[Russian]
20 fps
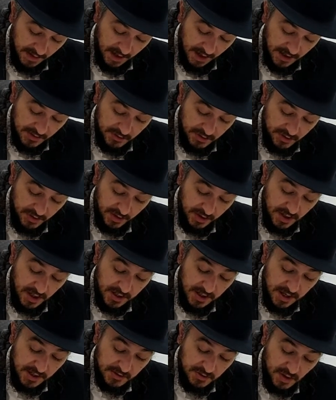Ашира
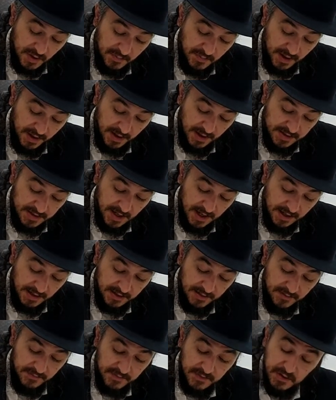Ла Ашем Бахаяй.